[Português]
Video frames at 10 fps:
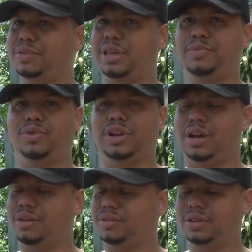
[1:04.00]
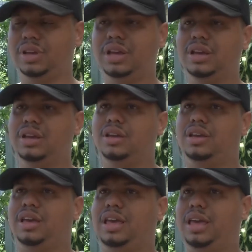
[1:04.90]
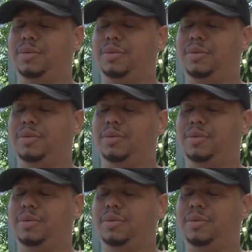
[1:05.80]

excepcional, é,